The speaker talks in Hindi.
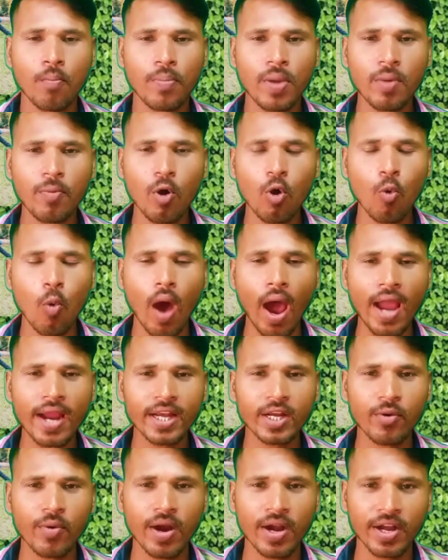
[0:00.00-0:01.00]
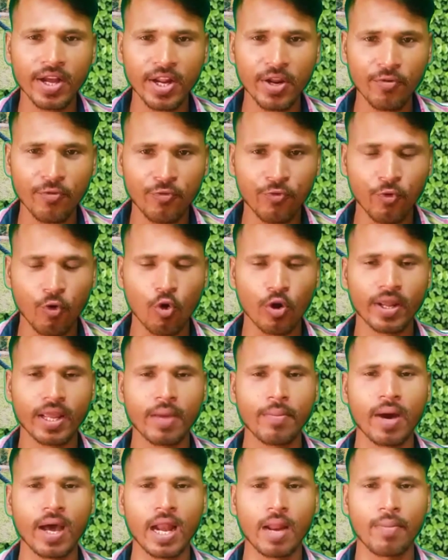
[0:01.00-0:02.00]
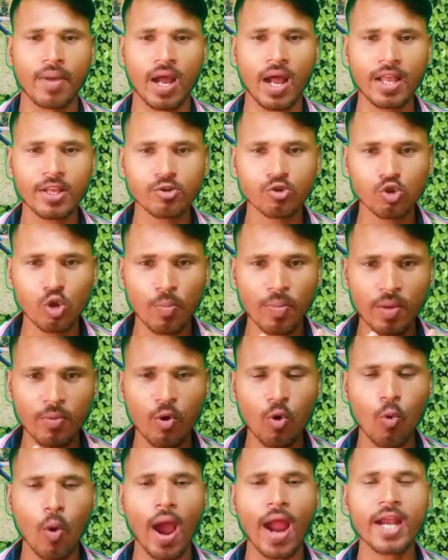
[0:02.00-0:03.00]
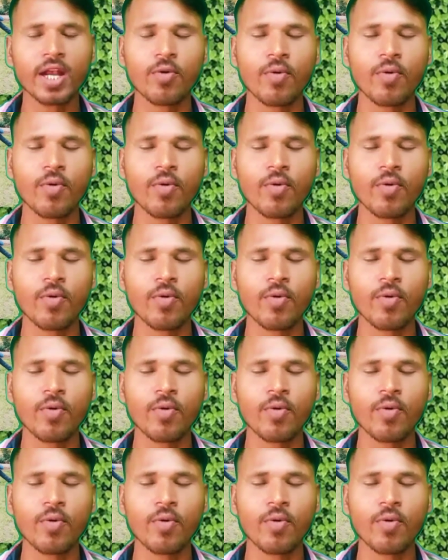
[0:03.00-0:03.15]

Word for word: Vivo वाई ट्वेंटी फोर के बारे में हाँ दोस्तों Vivo वाई